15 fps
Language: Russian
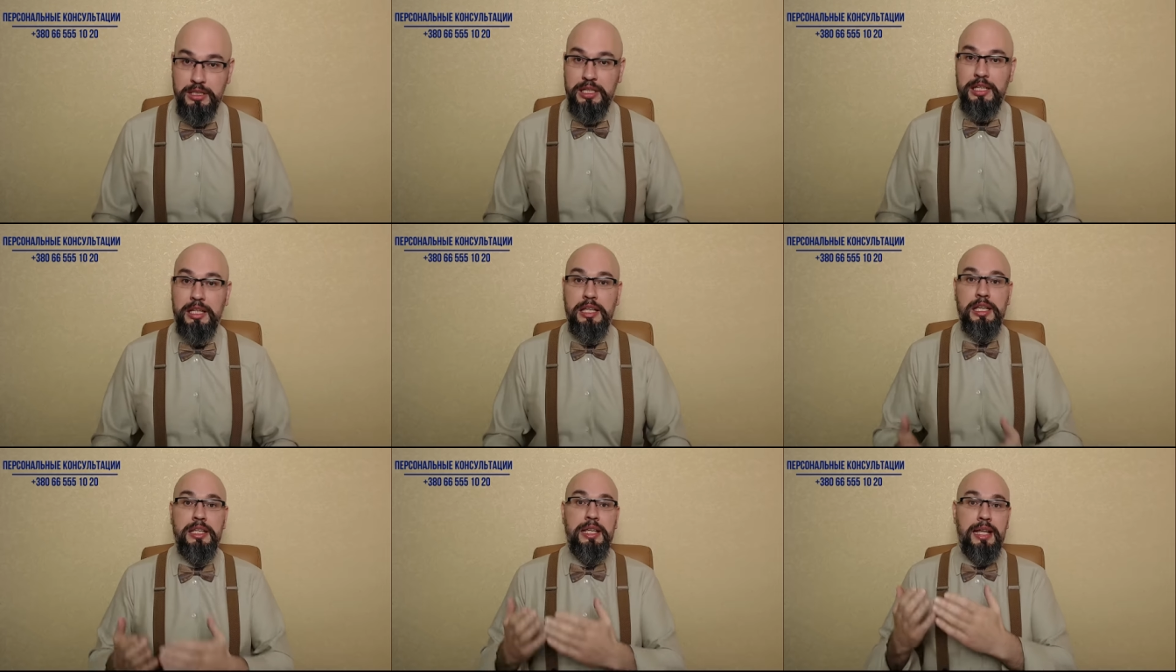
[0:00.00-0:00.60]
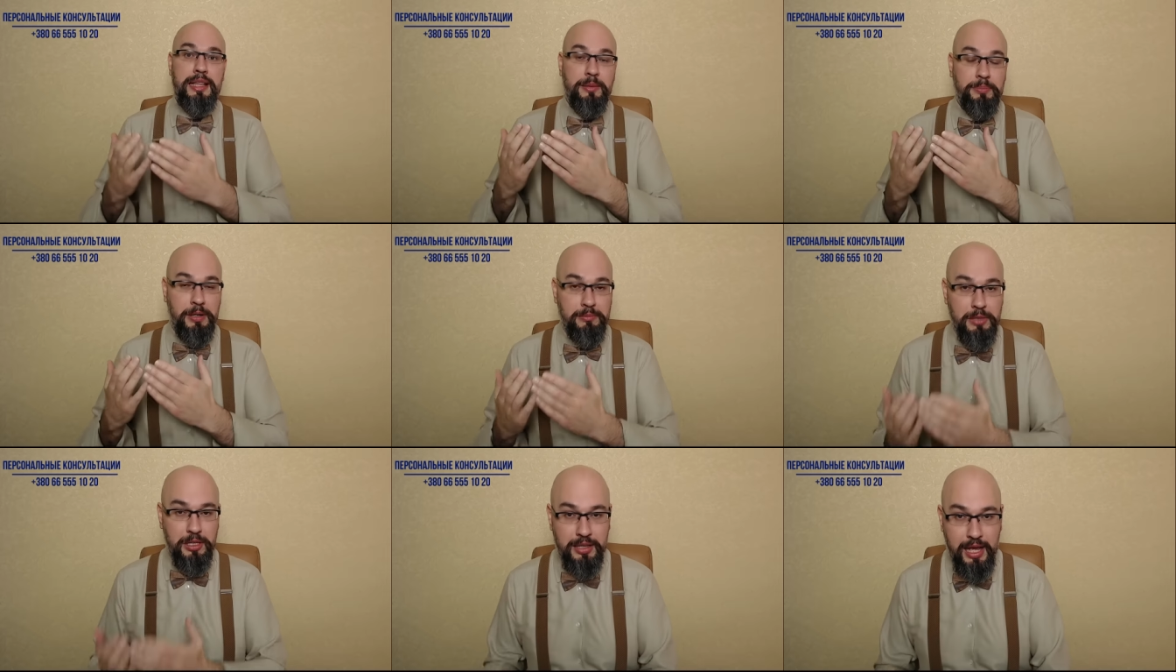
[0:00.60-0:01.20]
И я
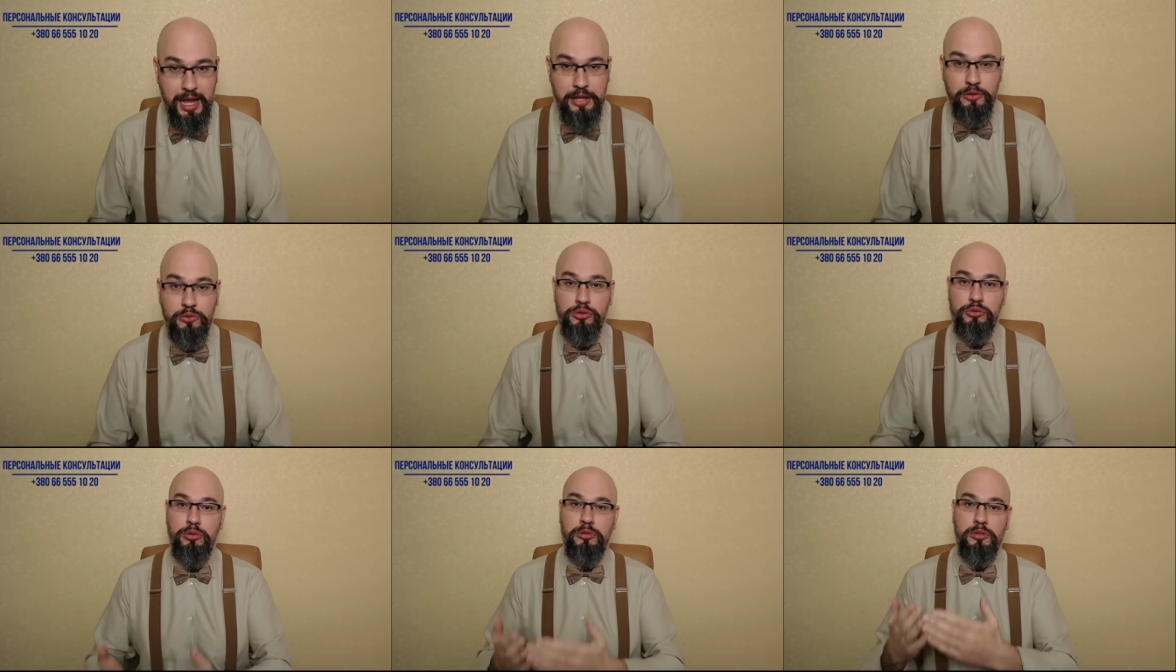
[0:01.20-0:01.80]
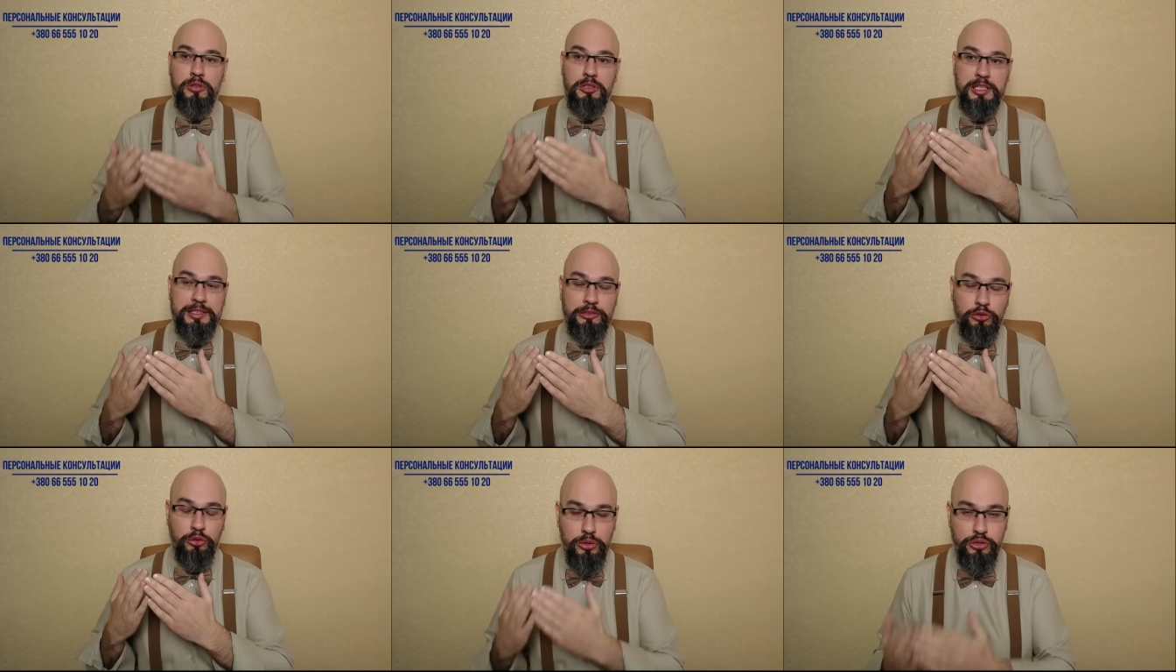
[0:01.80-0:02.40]
напоминаю, что
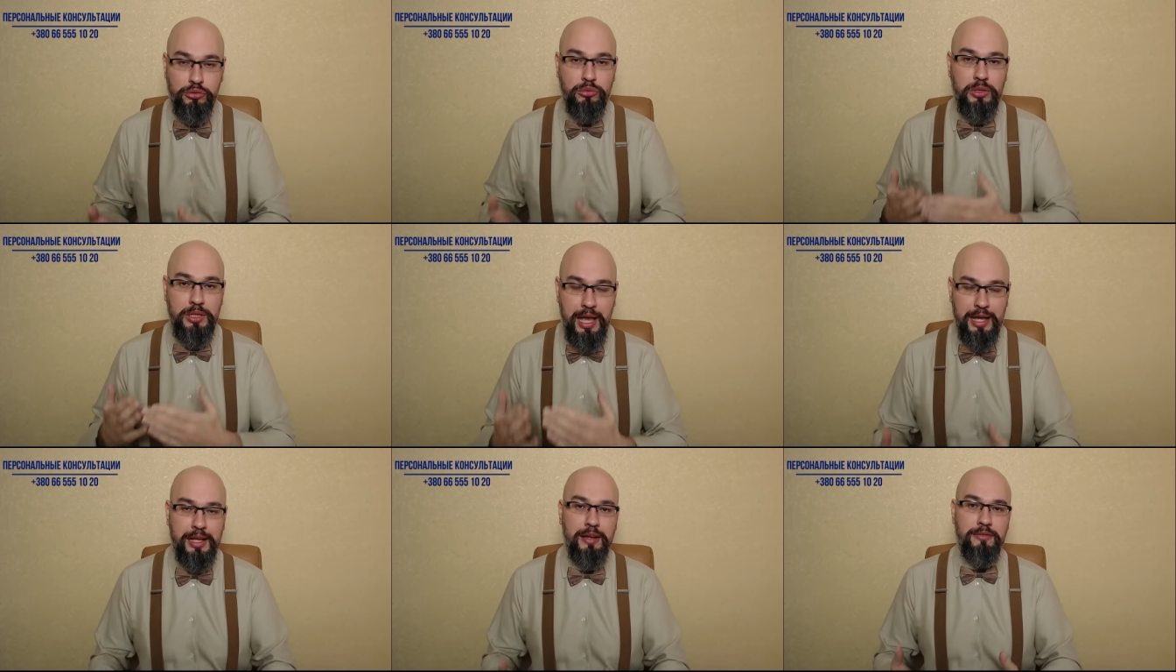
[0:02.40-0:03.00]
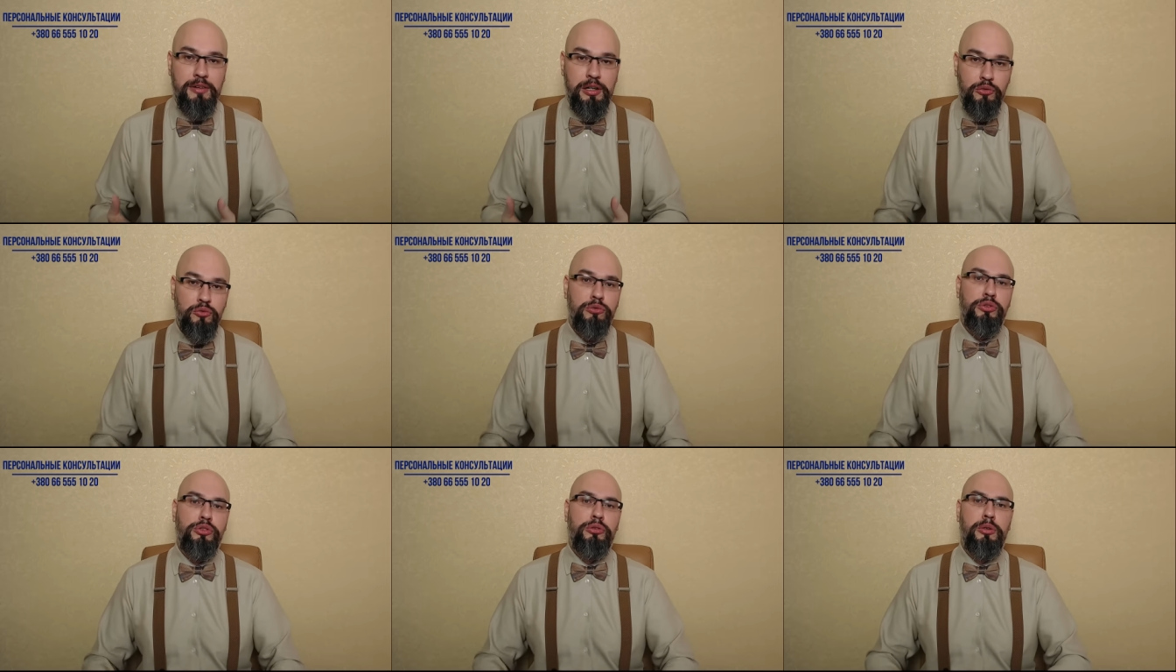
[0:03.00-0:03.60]
то, что я
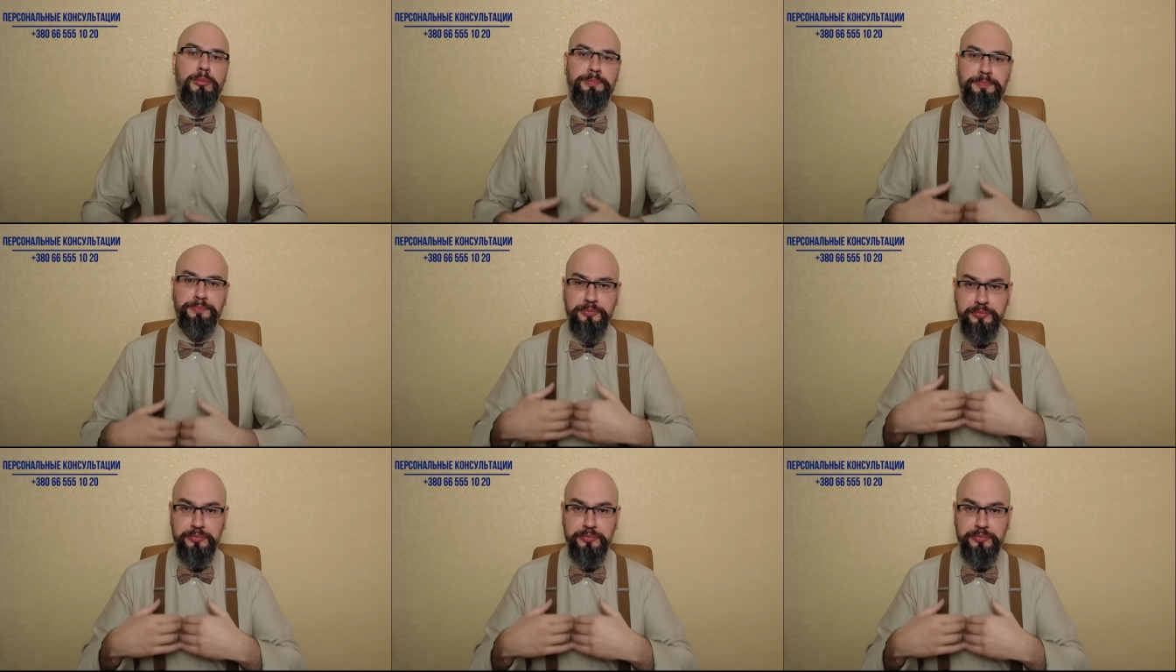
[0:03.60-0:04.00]
говорю, что